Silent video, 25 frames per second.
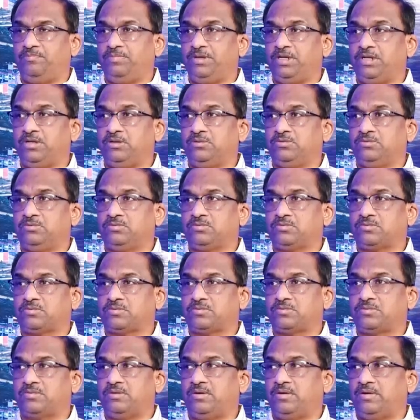బిల్లు
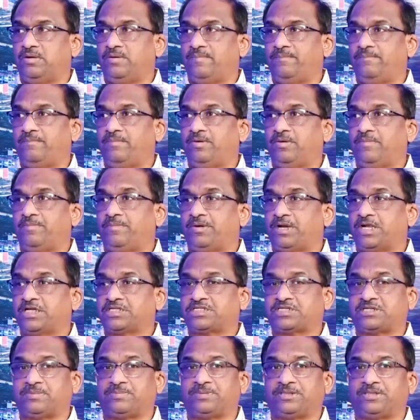
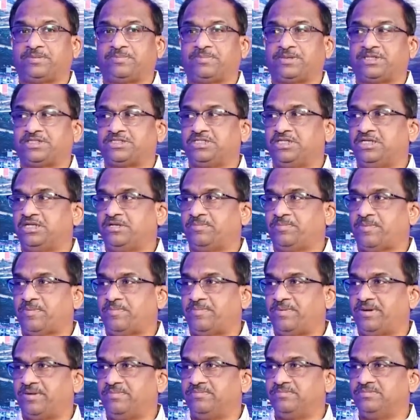రాష్ట్రపతి పరిశీలన
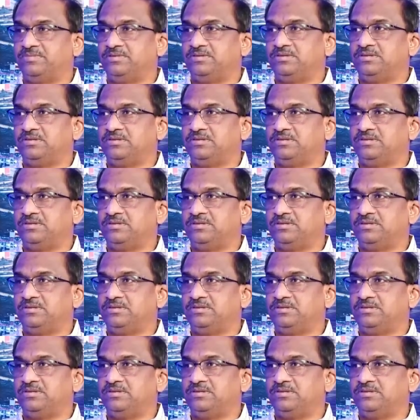పంపడం